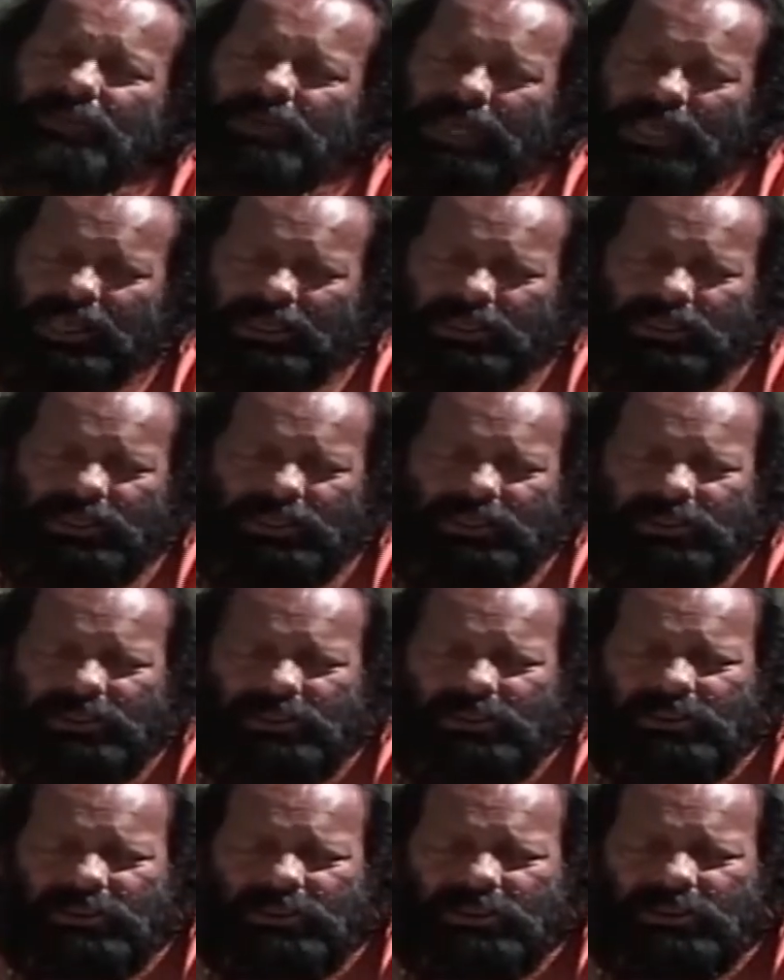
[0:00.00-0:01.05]
बनाए गए
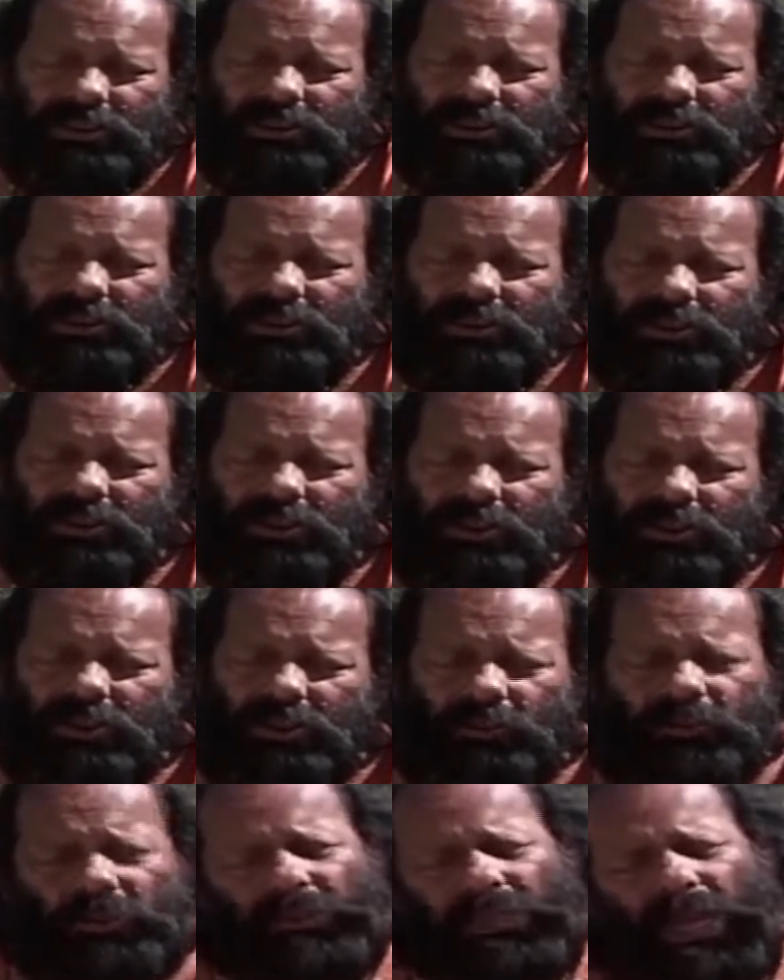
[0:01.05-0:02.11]

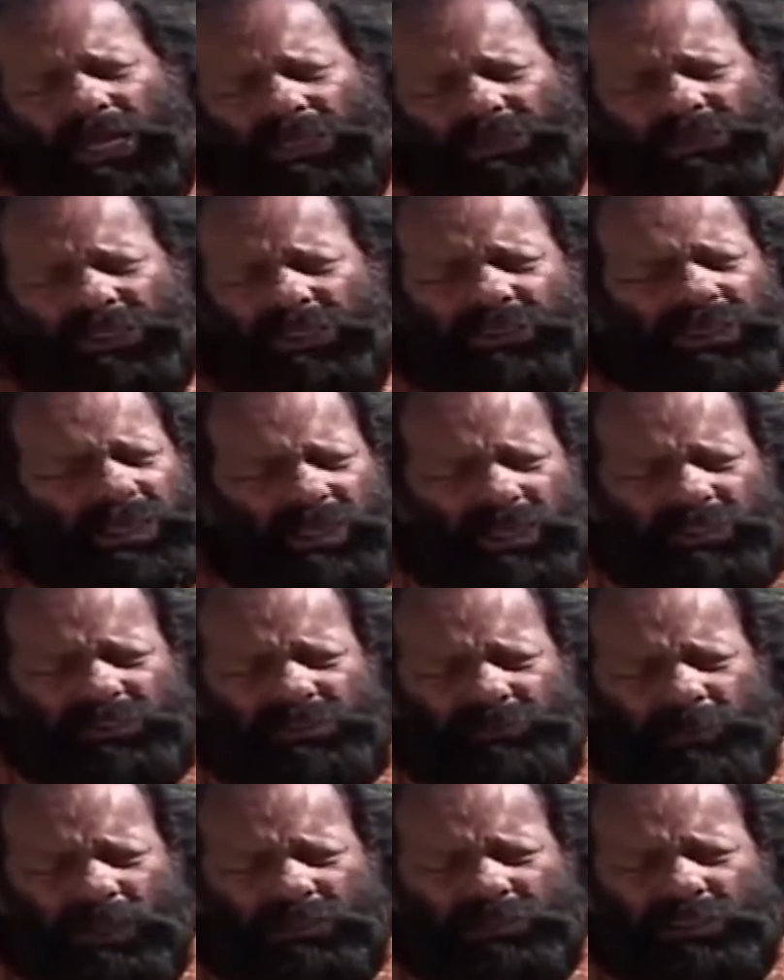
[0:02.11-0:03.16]
वे दान देते हैं
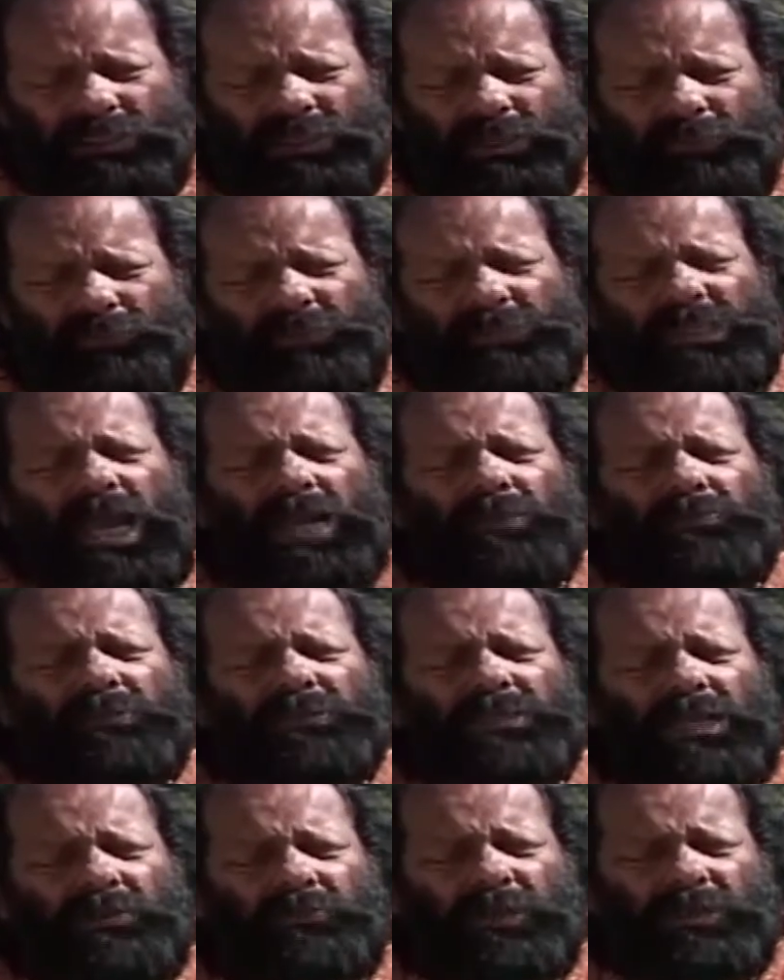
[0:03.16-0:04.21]
ऐसी बात नहीं है विशाल
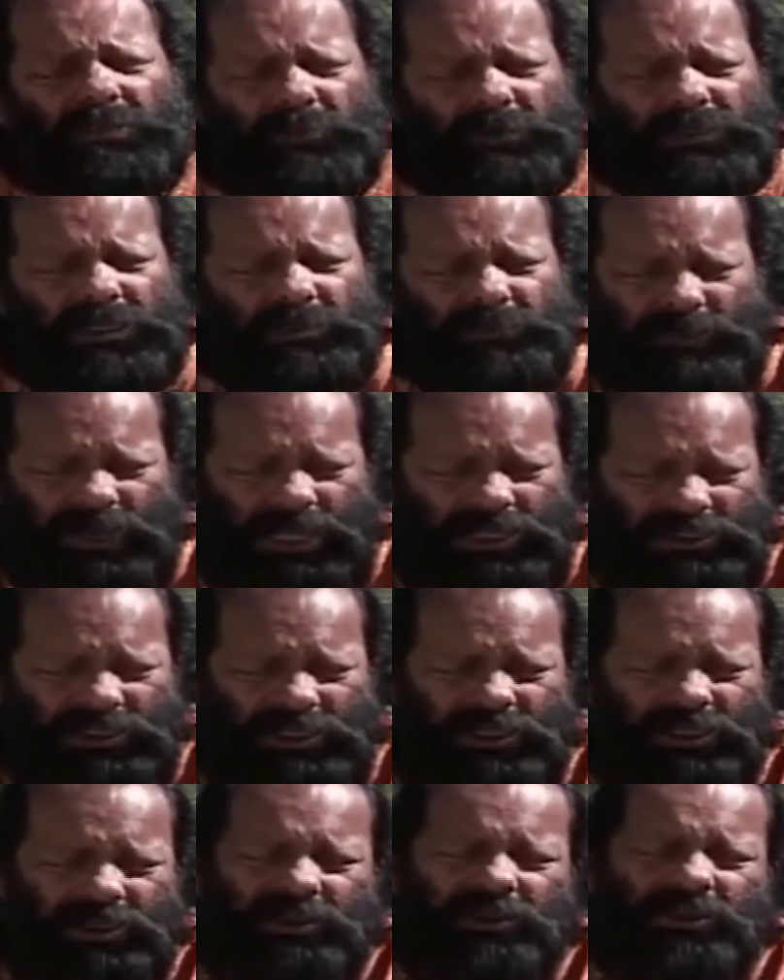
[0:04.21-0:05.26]
विशाल मठ मंदिर बनाते
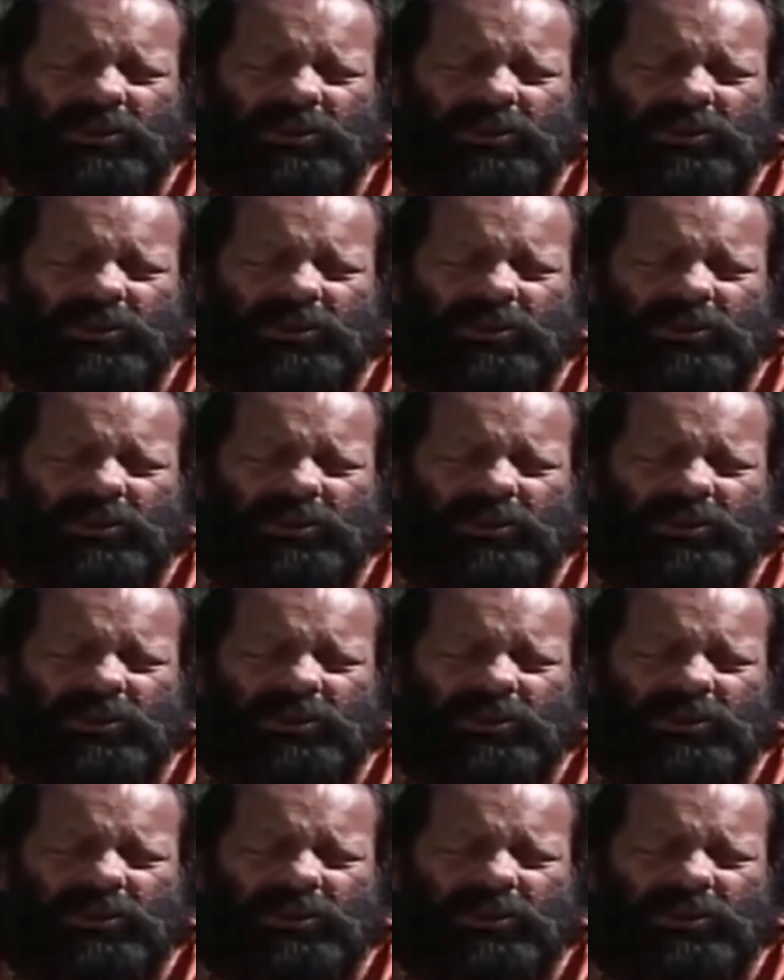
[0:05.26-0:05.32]
हैं